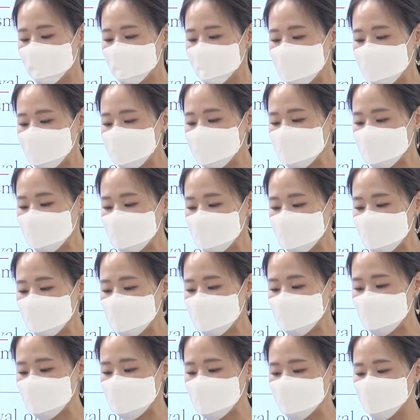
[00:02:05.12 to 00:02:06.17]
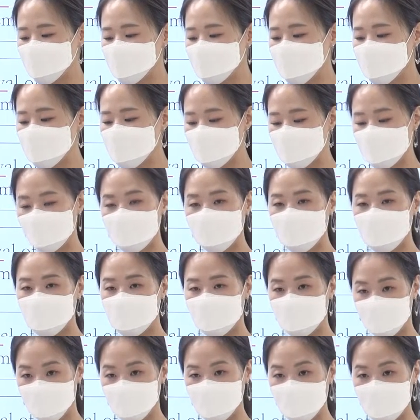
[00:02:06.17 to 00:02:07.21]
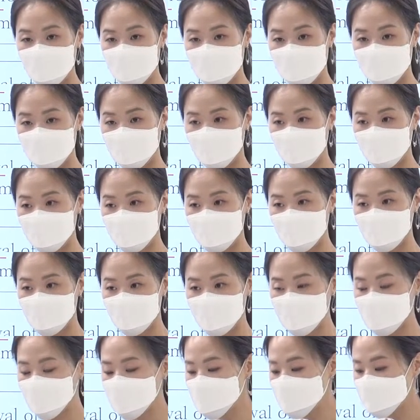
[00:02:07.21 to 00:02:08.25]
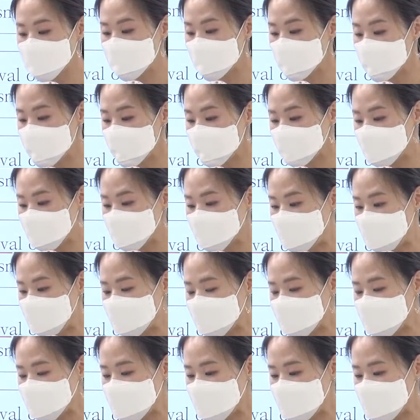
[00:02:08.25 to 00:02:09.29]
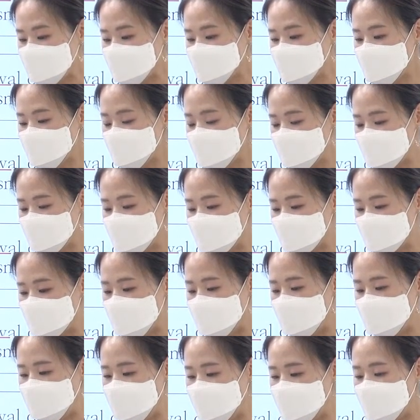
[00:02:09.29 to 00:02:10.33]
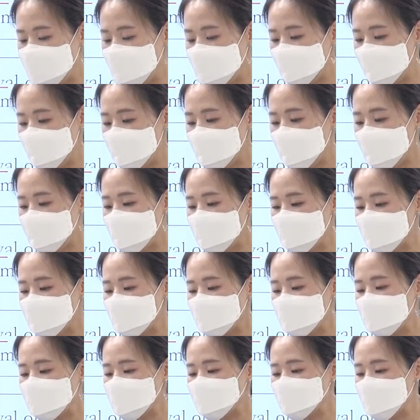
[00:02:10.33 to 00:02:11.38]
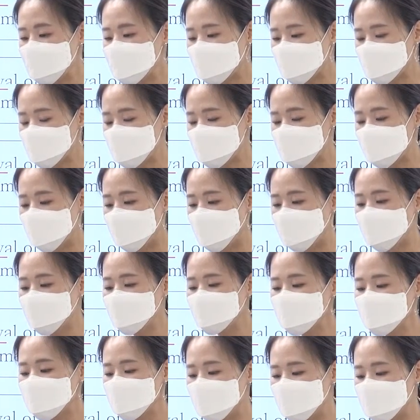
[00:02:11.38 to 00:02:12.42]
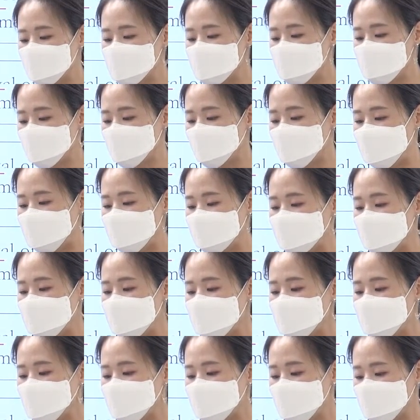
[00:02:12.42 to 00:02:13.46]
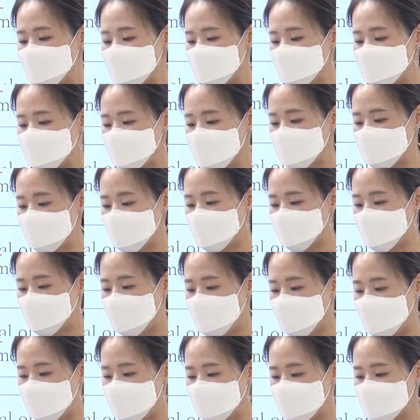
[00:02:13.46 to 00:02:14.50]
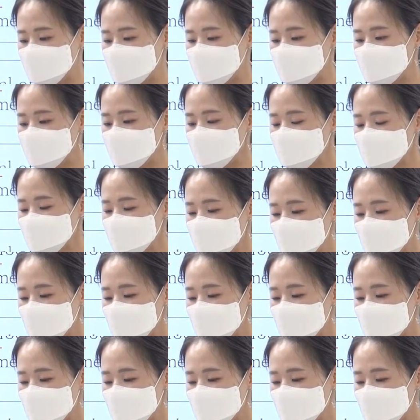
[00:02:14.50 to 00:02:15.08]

판단이 이루어지다 라고 돼 있어요. 그죠 그럼 판단이 이루어지는데 이 뒤에 전치사 on 역시 관하여란 뜻입니다. 관하여.